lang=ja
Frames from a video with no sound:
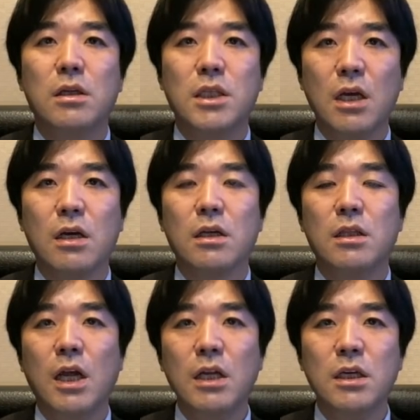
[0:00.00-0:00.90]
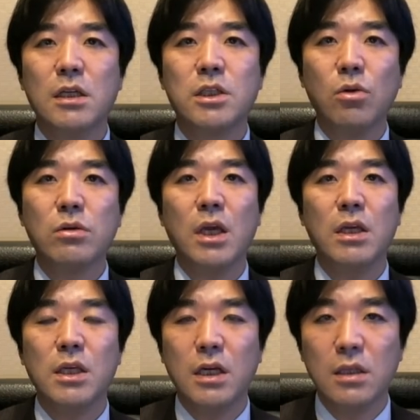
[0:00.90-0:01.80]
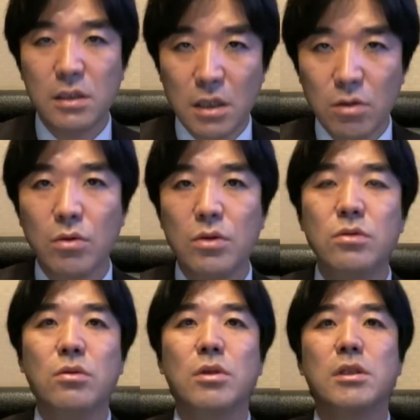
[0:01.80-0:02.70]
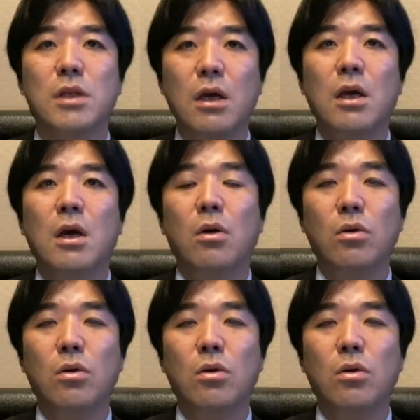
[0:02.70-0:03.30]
じゃあ何が既得権益なんですかというとですね、